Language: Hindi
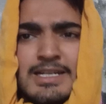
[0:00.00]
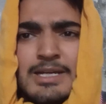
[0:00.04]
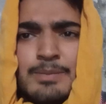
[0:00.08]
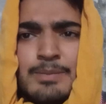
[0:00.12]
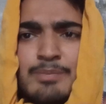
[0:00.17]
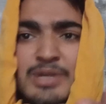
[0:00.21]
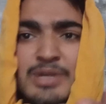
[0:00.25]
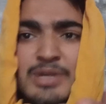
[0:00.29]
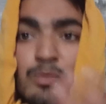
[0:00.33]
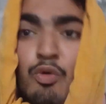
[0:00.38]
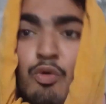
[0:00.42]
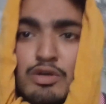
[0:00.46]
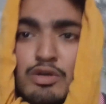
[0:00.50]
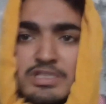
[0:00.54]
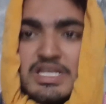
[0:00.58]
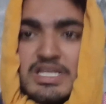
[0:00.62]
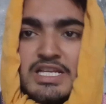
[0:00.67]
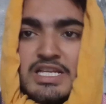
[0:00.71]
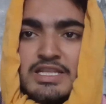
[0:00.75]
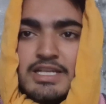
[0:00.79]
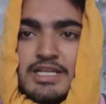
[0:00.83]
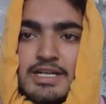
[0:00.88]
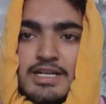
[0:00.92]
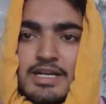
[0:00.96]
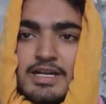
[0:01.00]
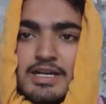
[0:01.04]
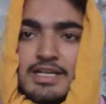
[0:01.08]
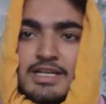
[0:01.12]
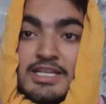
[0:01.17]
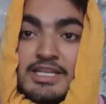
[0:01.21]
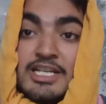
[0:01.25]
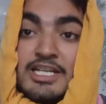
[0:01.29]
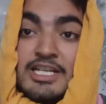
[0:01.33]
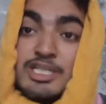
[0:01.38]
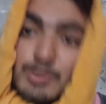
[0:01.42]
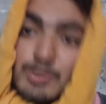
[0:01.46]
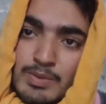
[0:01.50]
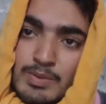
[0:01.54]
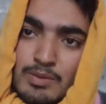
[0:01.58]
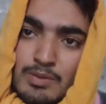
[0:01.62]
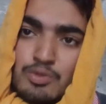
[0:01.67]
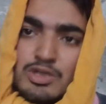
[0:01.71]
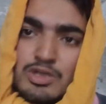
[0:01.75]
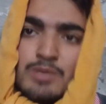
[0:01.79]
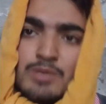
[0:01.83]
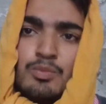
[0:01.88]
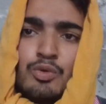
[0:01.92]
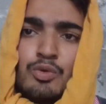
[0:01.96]
बिग बॉस देख देख करना तेरे सिर पर
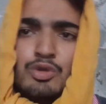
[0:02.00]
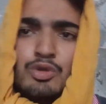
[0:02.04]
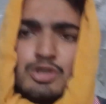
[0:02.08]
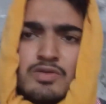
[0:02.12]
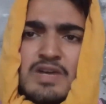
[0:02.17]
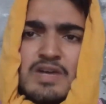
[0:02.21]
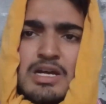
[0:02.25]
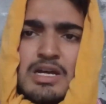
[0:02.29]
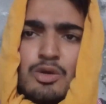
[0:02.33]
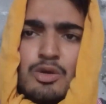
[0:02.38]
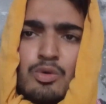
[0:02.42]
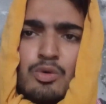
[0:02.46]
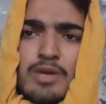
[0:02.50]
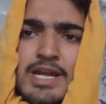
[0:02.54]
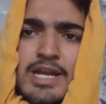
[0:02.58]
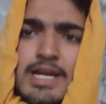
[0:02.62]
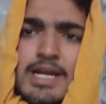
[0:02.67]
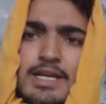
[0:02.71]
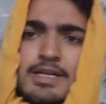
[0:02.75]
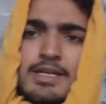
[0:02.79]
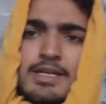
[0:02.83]
उसका भूत सवार हो गया